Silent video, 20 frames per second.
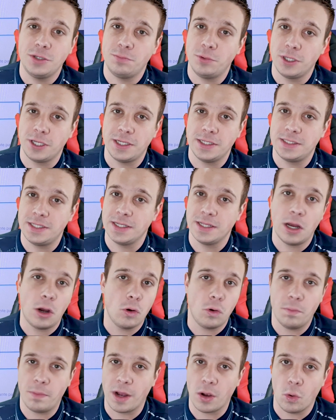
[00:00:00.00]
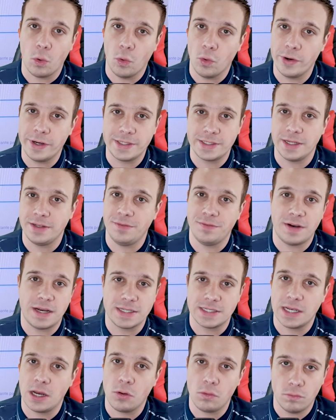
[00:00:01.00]
porque se dá alguma coisa, de
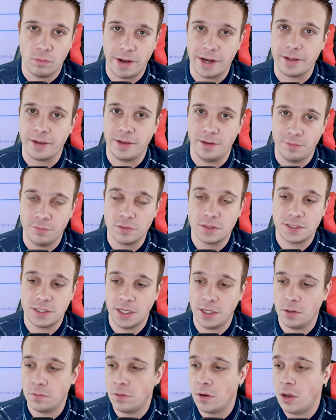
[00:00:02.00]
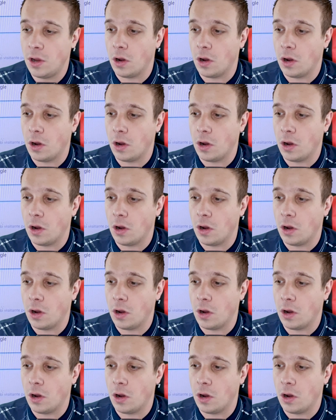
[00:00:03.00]
vazar algum arquivo seu,